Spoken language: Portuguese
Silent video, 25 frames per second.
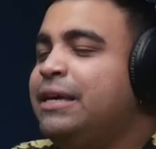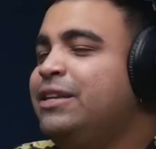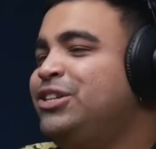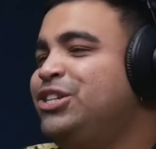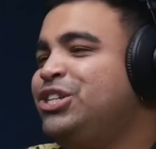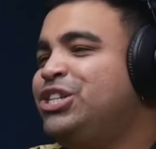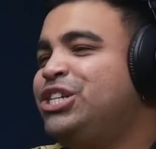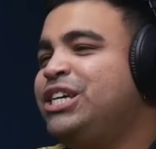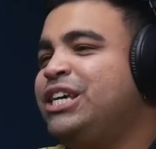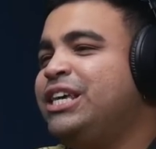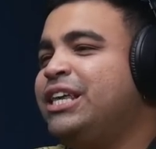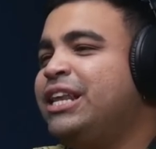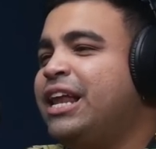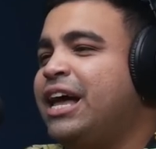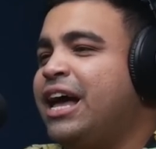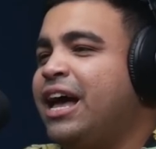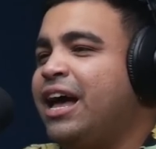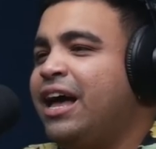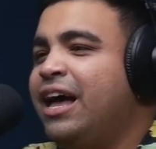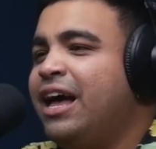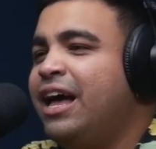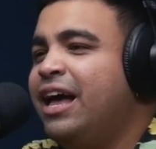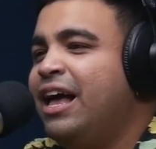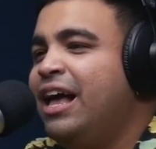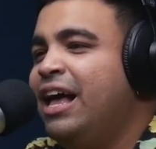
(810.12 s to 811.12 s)

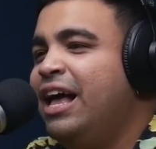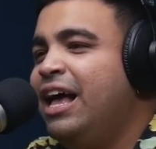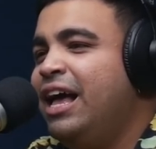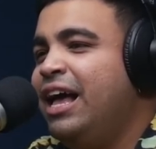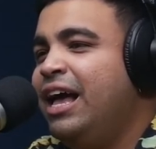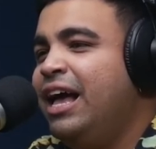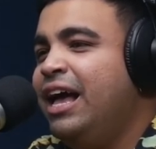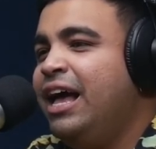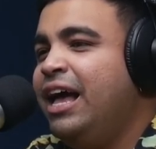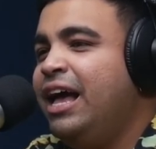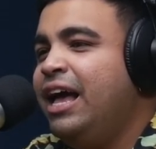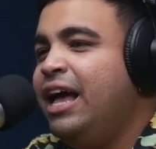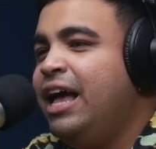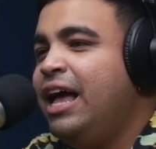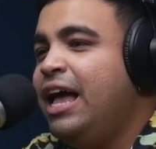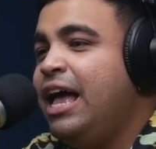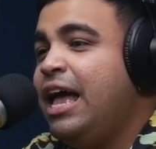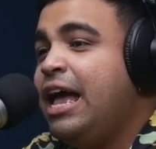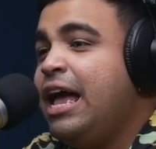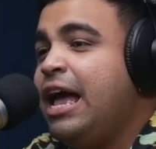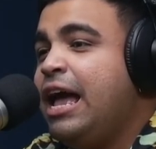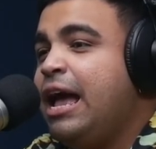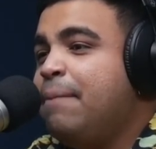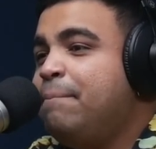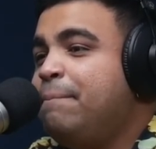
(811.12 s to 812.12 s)
Mentira.
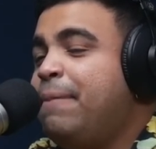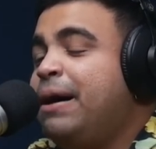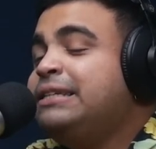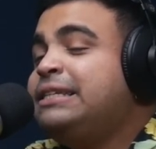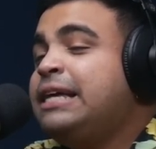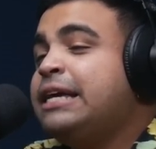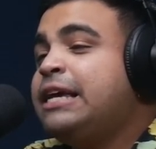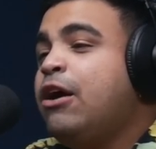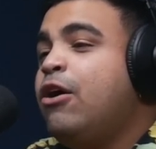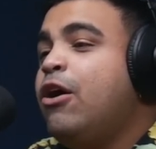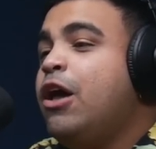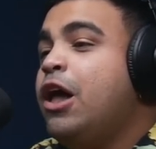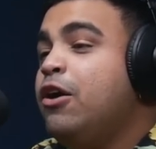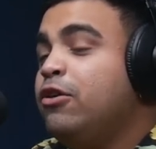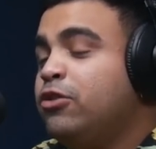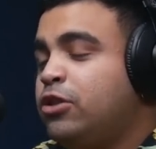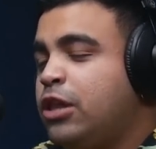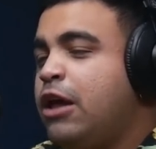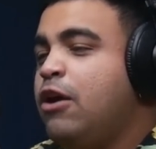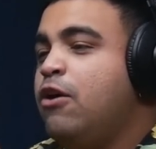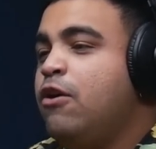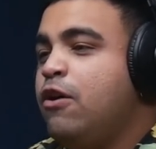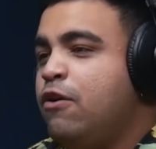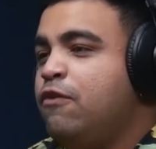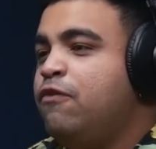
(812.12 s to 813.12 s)
O ator... Mas é que eu, eu,
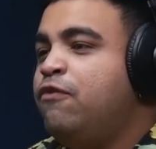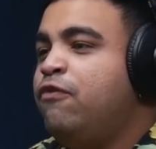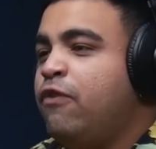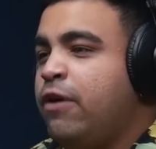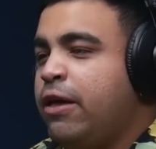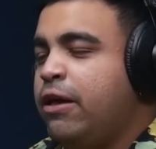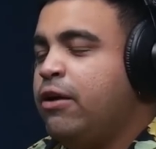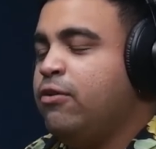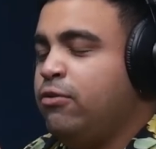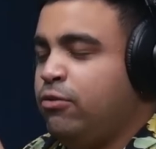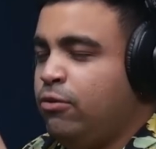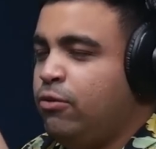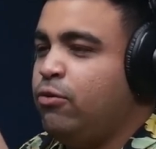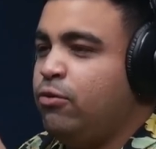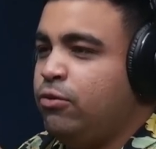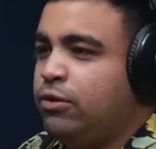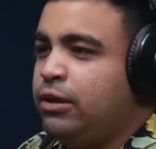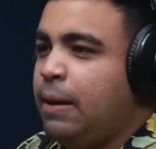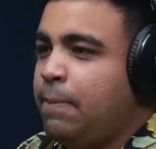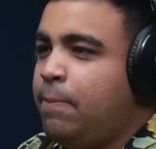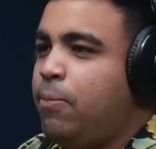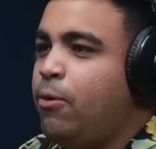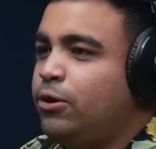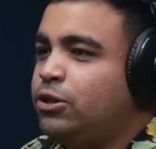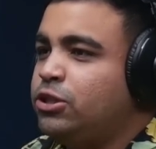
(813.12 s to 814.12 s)
eu, eu, eu
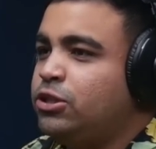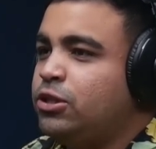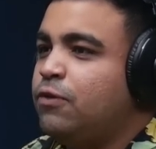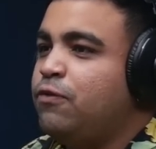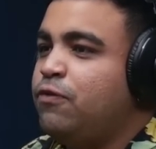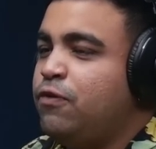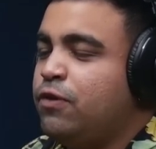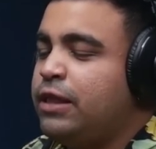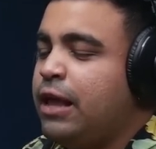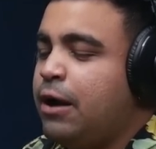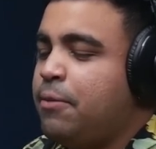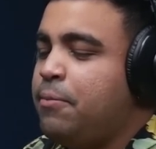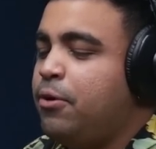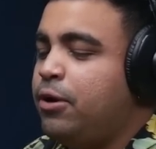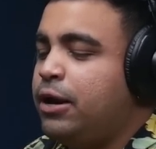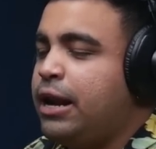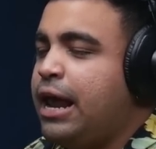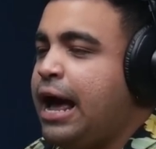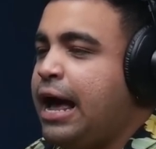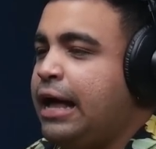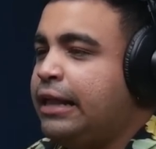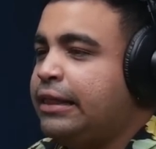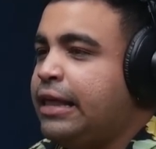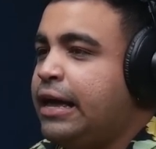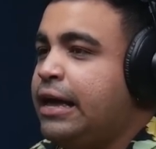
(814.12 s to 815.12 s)
depois disso eu fui dar tá. uma
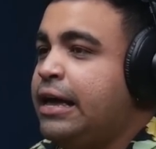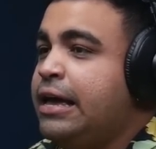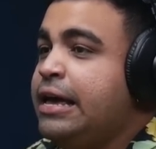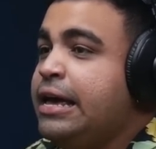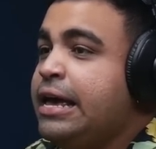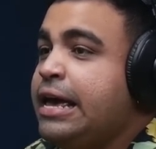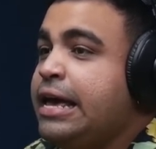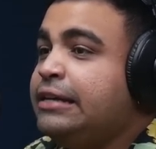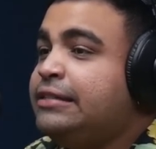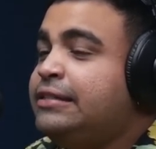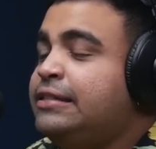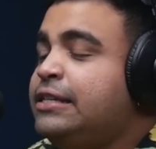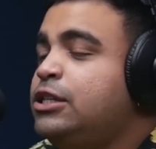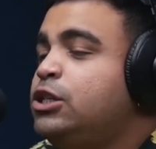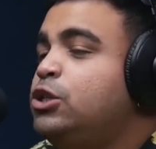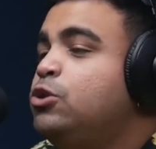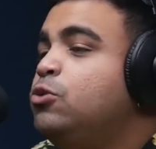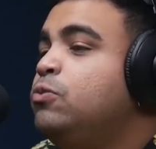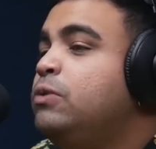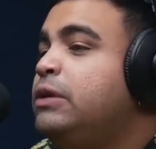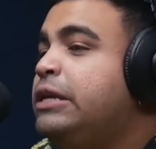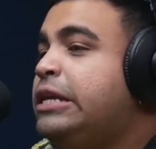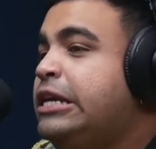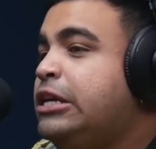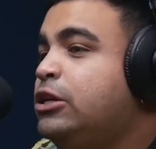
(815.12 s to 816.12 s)
olhada. Existe
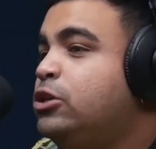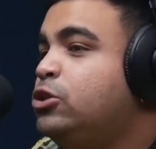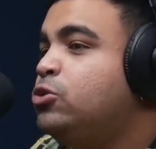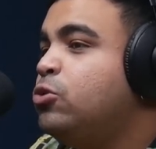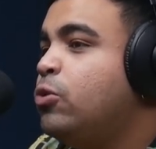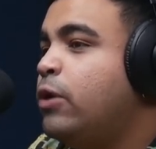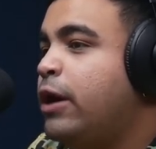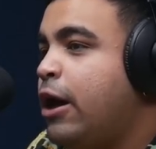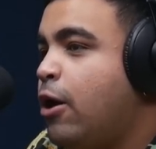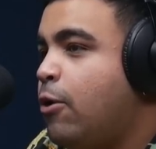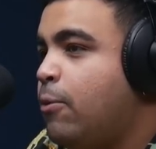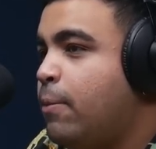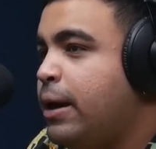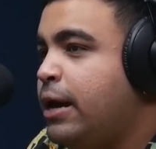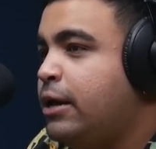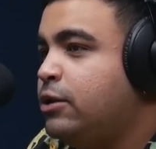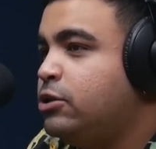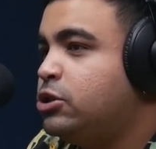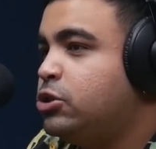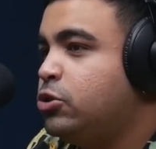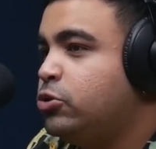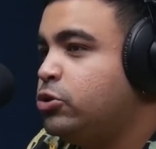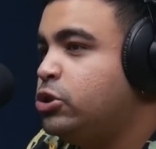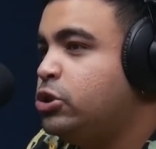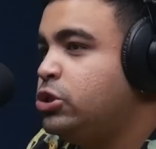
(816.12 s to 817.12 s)
um nicho
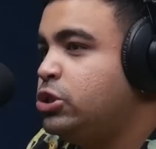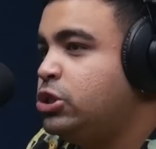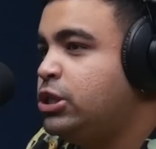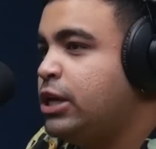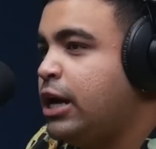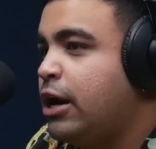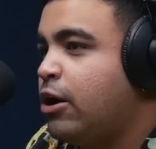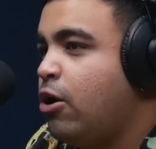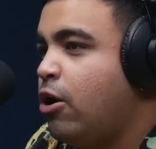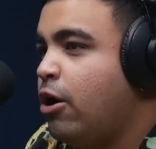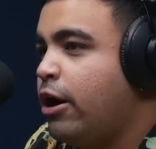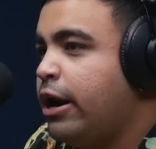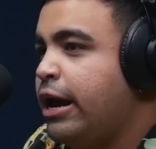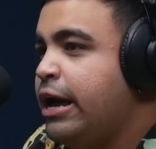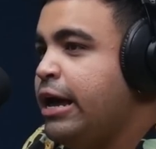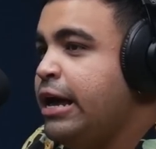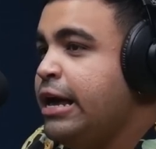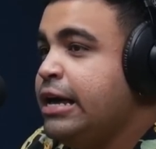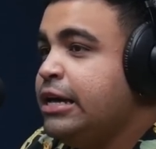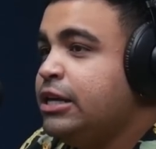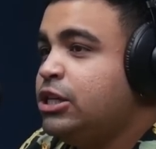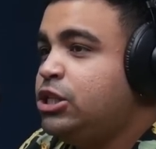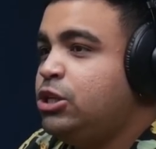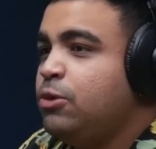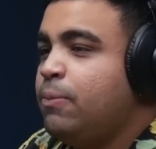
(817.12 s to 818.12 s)
realmente hoje em dia agora
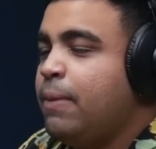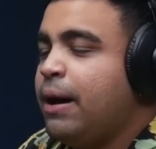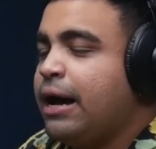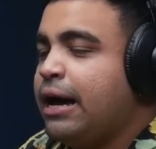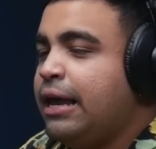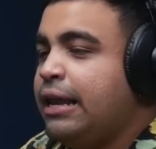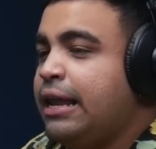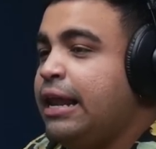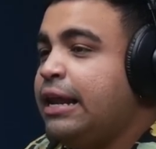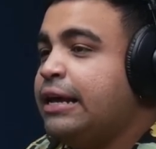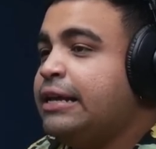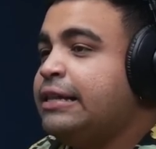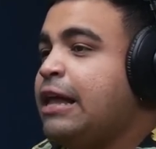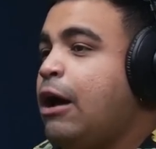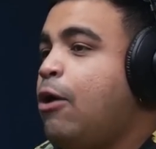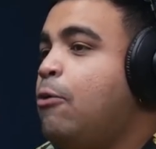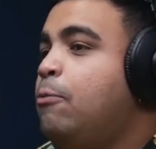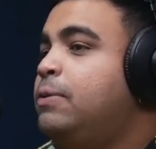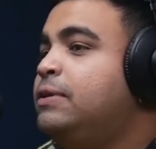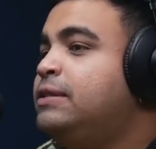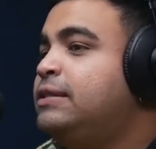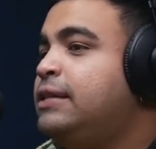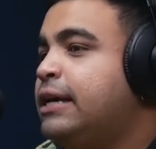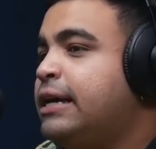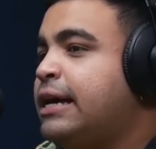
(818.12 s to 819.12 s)
de uma galera que tá
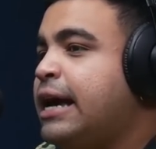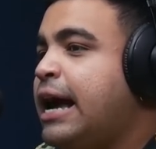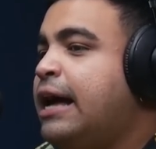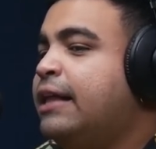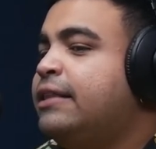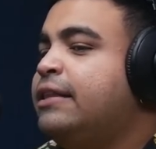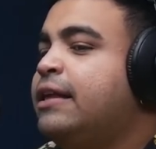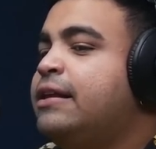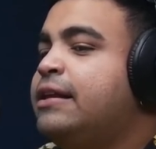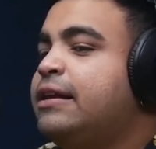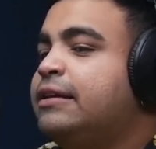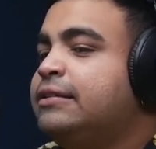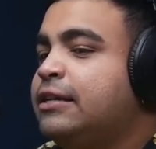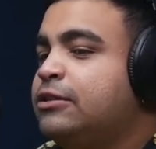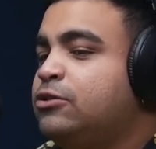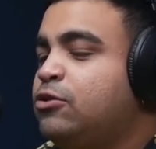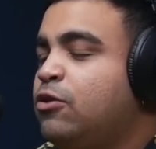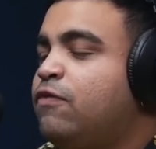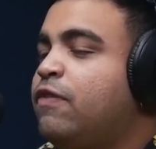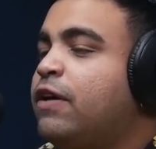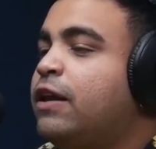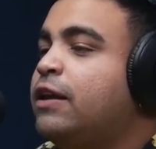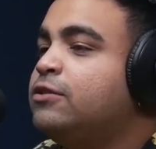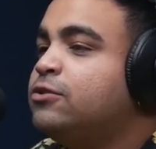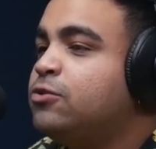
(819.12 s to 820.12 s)
obcecada nessas
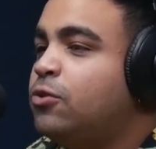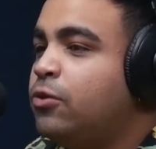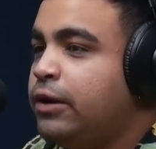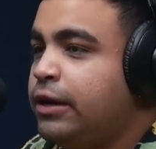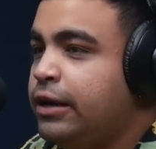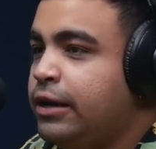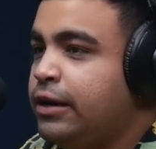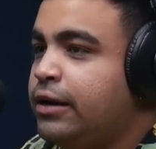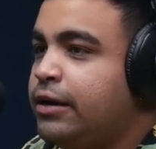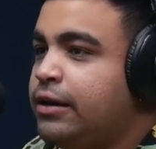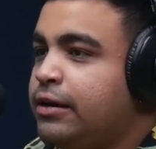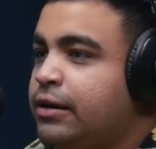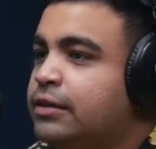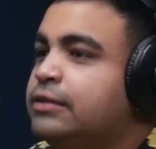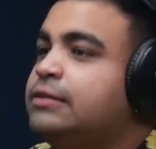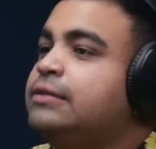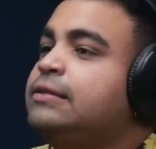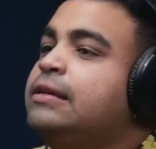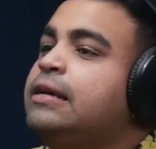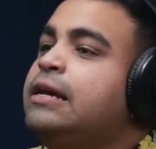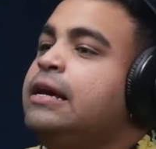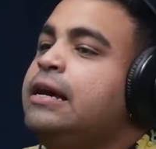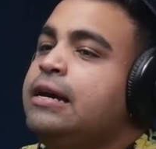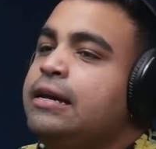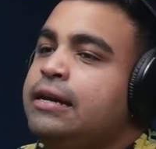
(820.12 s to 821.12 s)
novelas coreanas
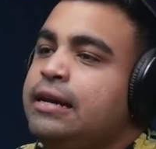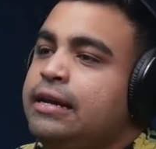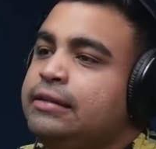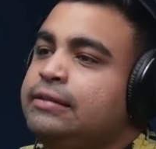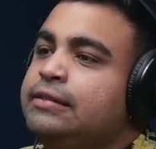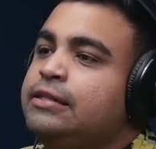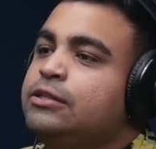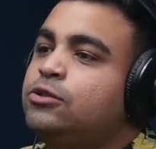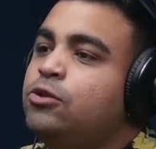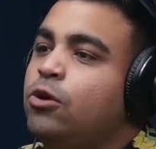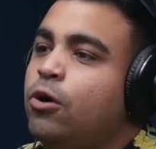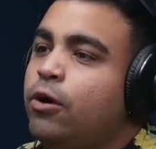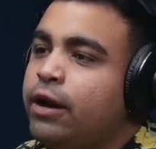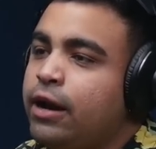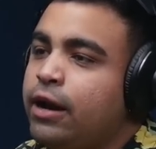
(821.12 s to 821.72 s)
e nesses tem.